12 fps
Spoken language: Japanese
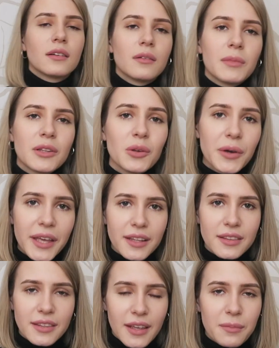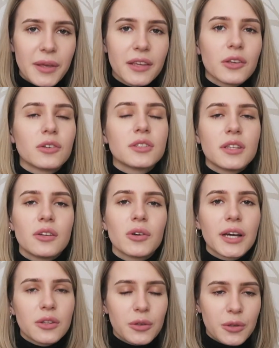まあ、どうやって勉強している
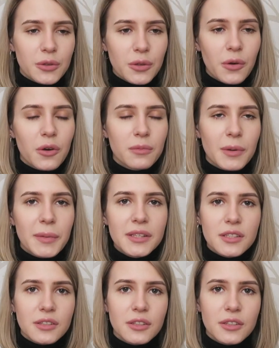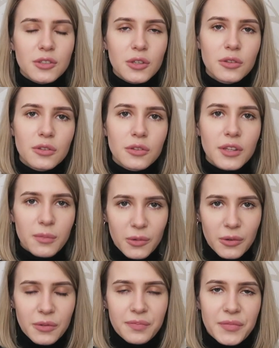かというと、まあ、まずちょっとで
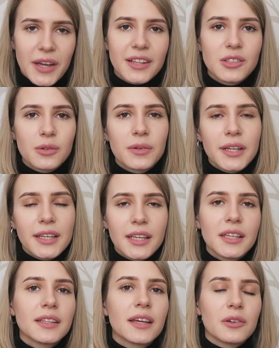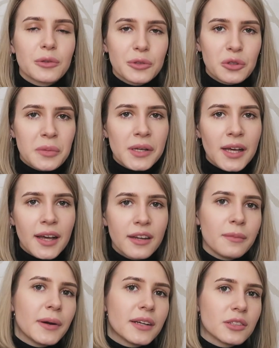も発音が気になる言葉があれ
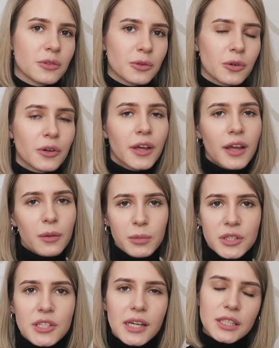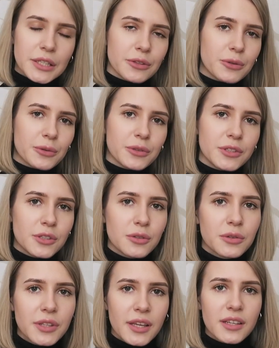ばそのピッチアクセントを自
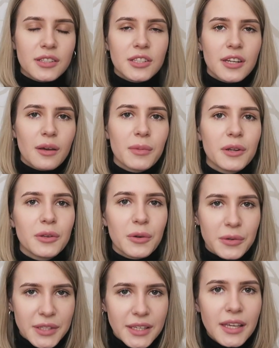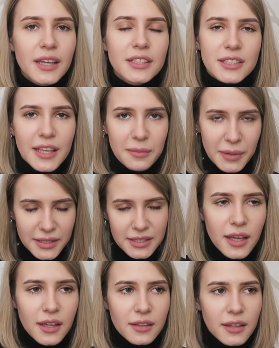称で調べるようにしています
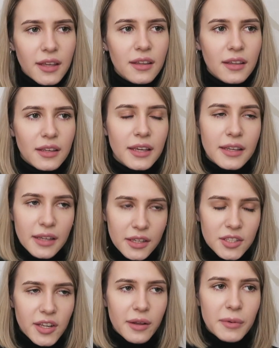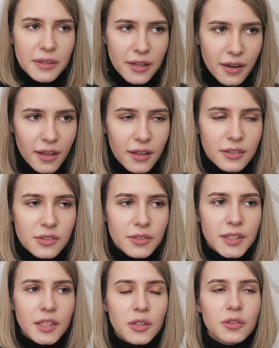で一回調べたら
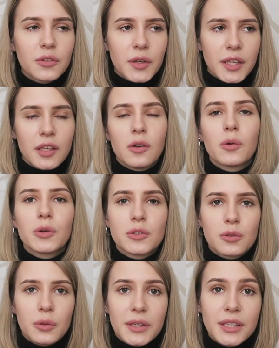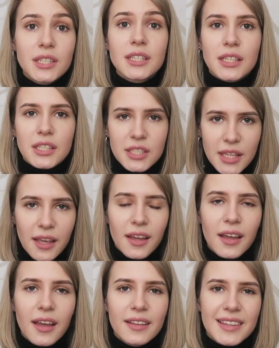次言う時にこうちょっと意識して
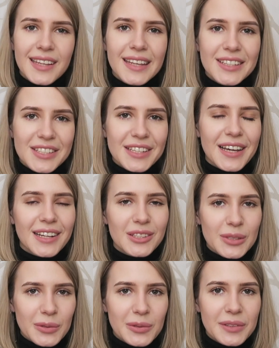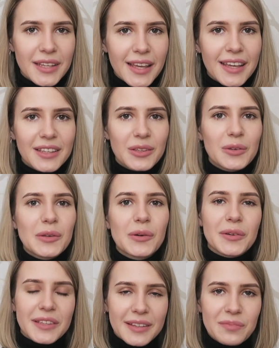正しい発音で言うよう
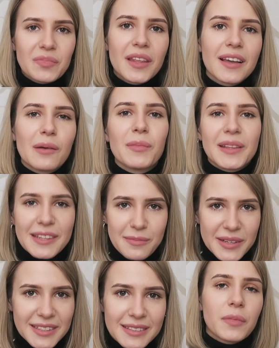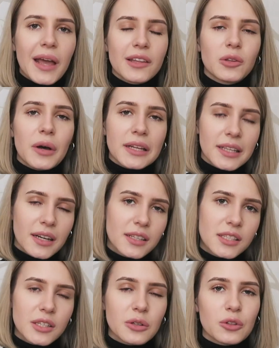に頑張っていますあと新
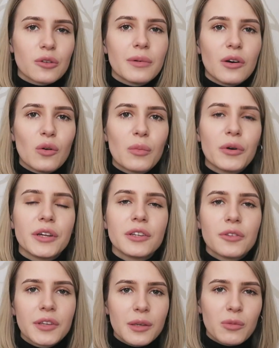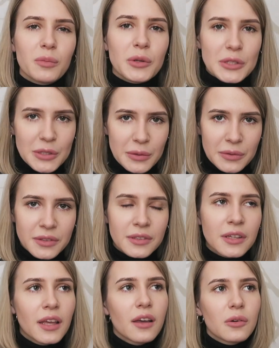しい言葉を覚える時ももちろん
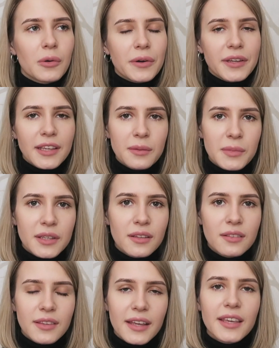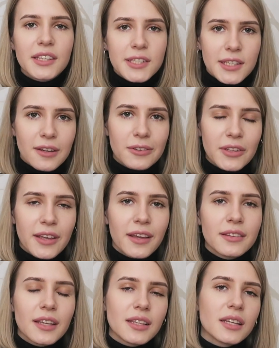こう意味だけじゃなくて
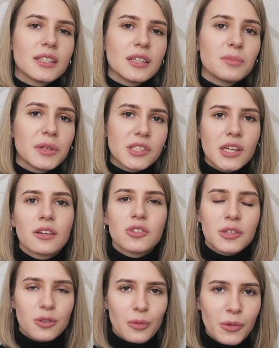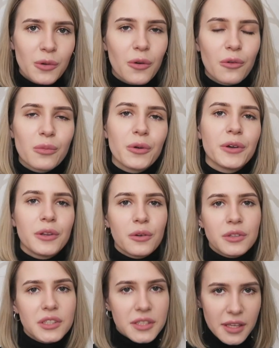正しいピッチアクセントも覚えるよう
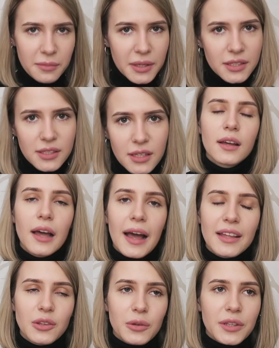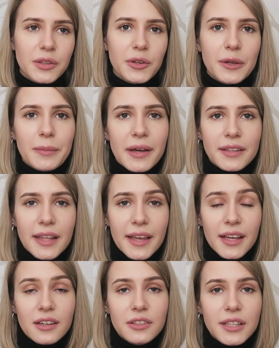にしていますあと例えば大
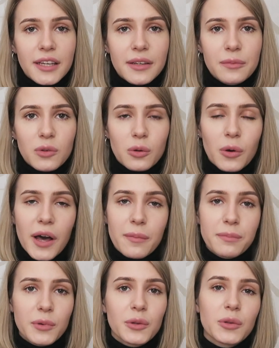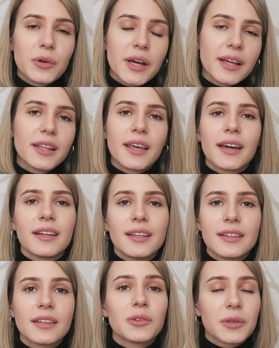学でこう発表の課題が出
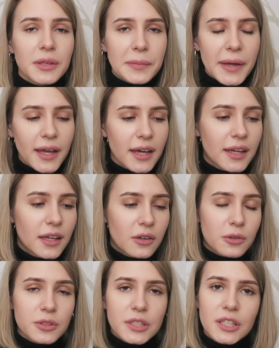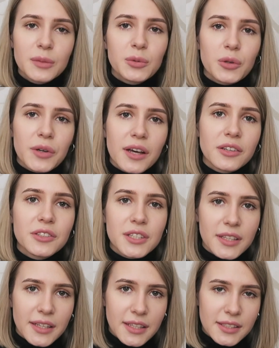た時はこうスクリプトを書くじゃ
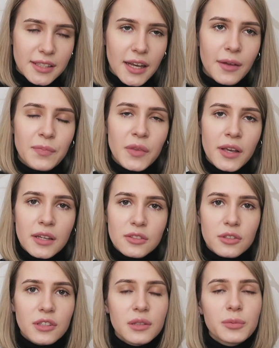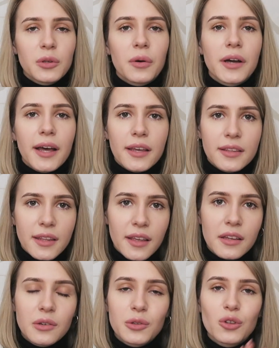ないですかスクリプトを書い
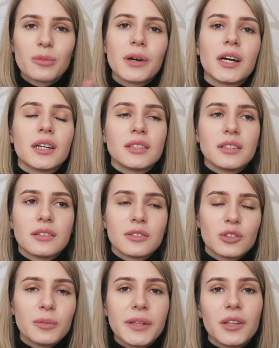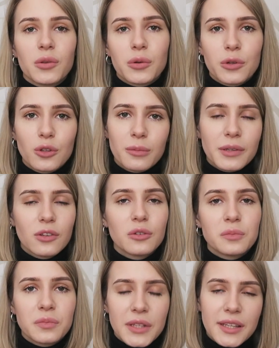て言葉全ての言葉
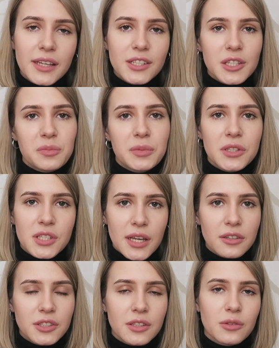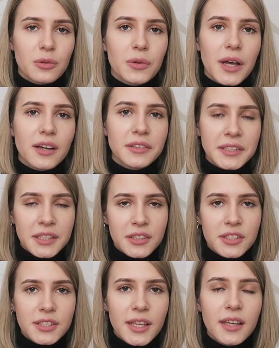の正しいピッチアクセントを確認
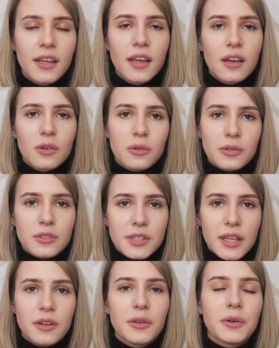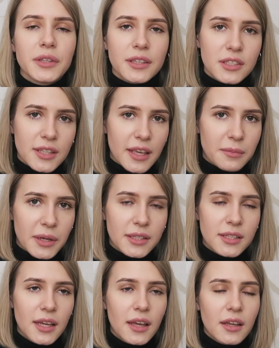してこうつけるようにしています